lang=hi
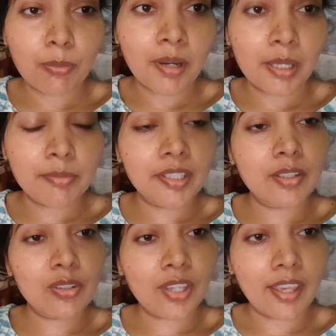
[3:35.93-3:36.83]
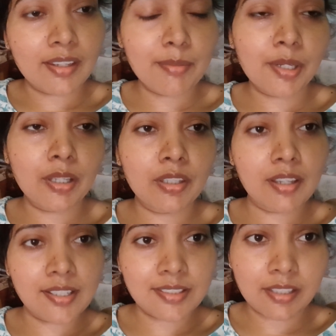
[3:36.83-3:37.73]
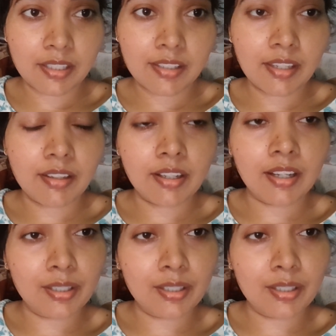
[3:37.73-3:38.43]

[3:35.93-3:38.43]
वो मान भी गई और कहने भी लगी हाँ सही है